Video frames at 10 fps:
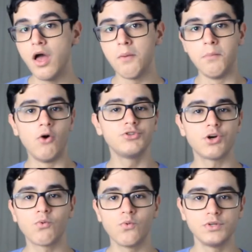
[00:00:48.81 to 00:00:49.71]
mão de
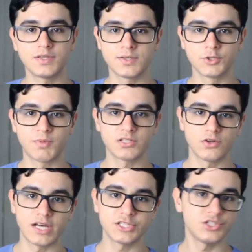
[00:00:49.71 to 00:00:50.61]
algum de seus
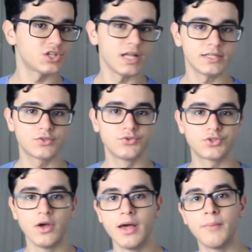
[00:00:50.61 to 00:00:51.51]
personagens clássicos